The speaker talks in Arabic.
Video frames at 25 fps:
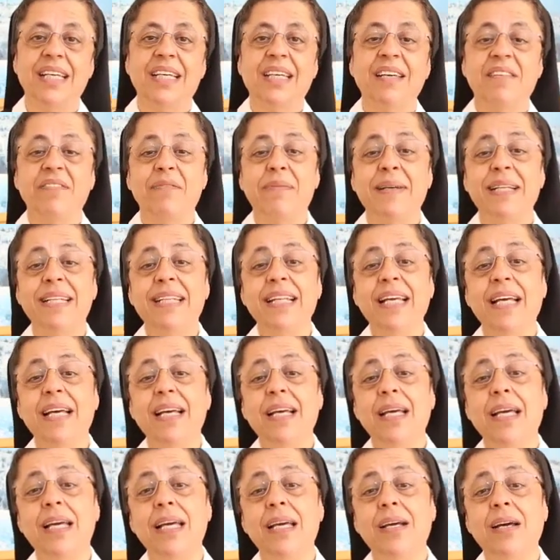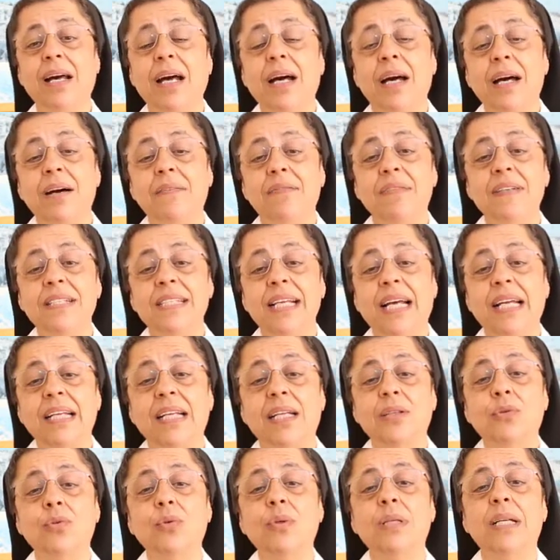كيف بدي حافظ
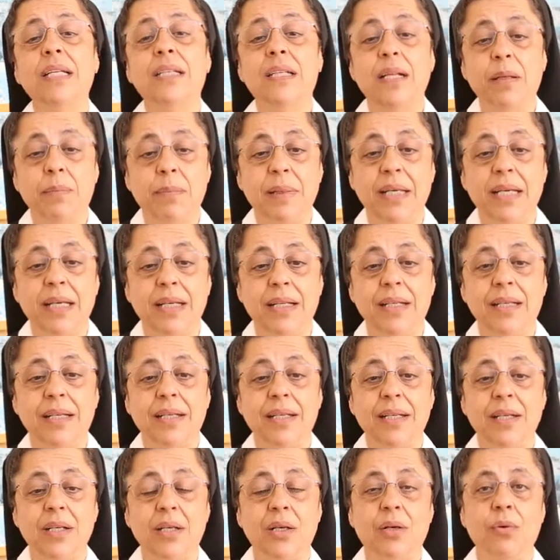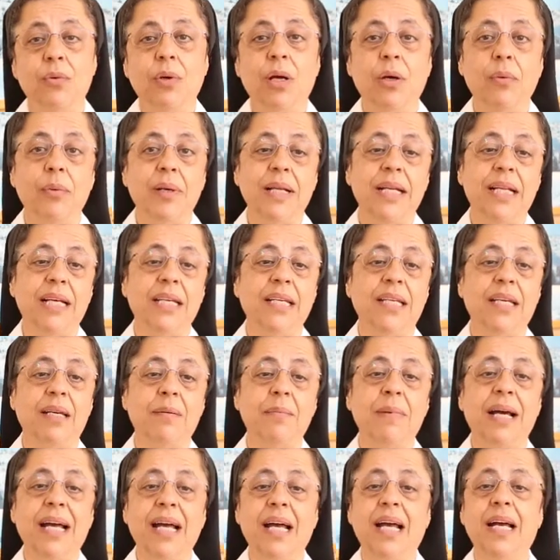على طولة البال وحولي
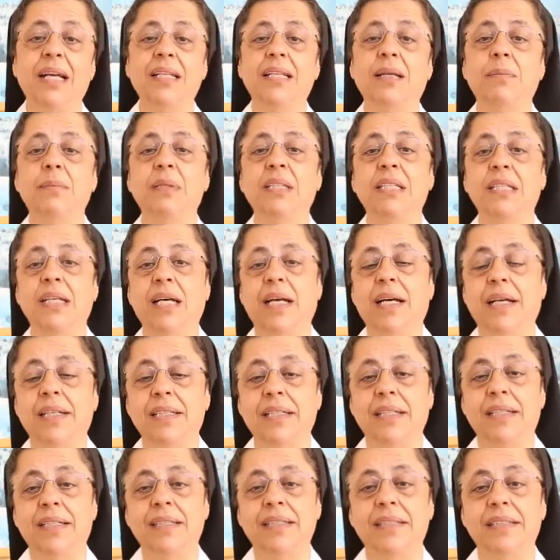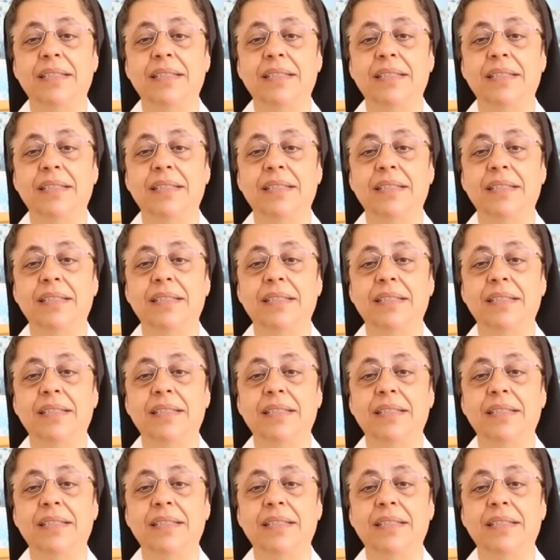ما حدا بطيق حدا